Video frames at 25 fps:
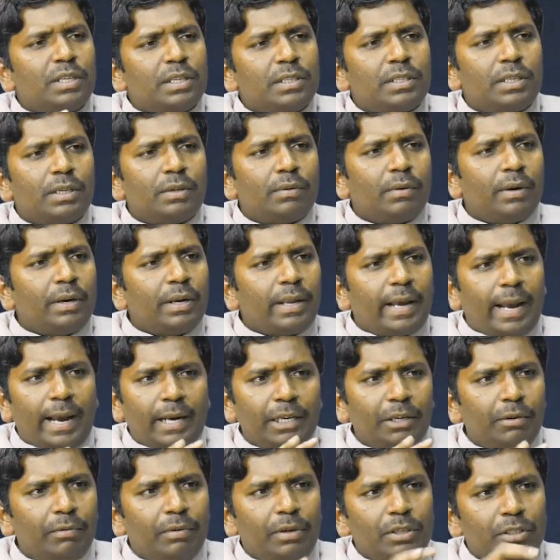చేసేటువంటి
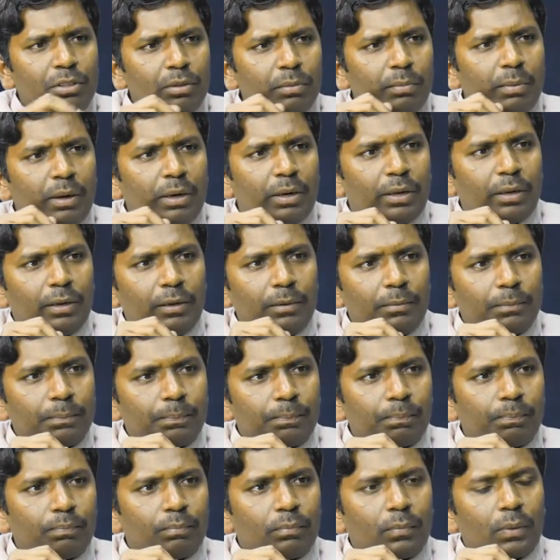యాక్టివిటీస్ని బట్టి
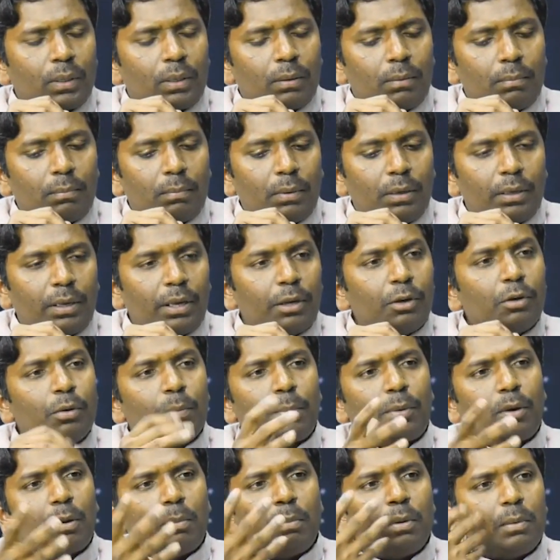మనకు
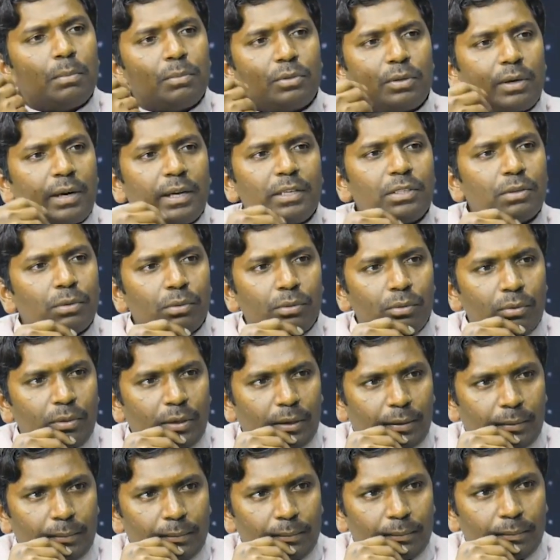ఎన్నో ప్రాబ్లమ్స్ రైజ్
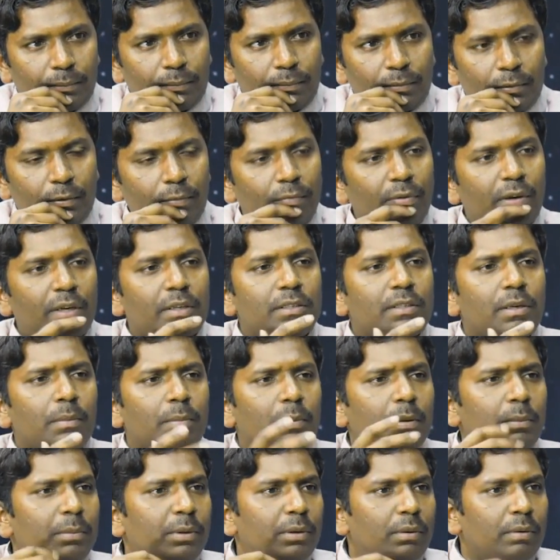అవుతుంటాయి ఫర్
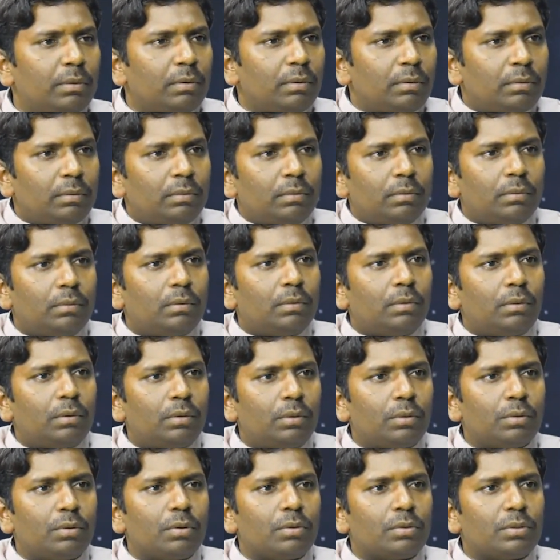ఎగ్జాంపుల్ మీరు
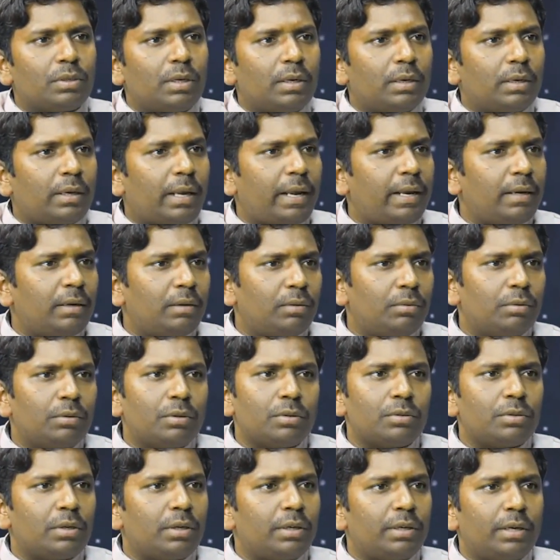టూ థౌజండ్ నైన్ టూ
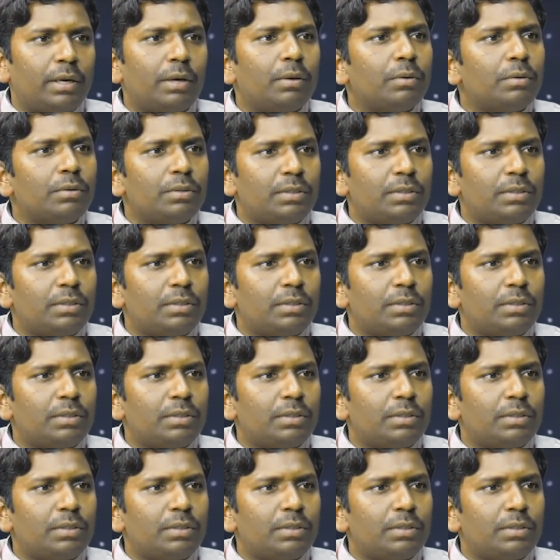థౌజండ్ టెన్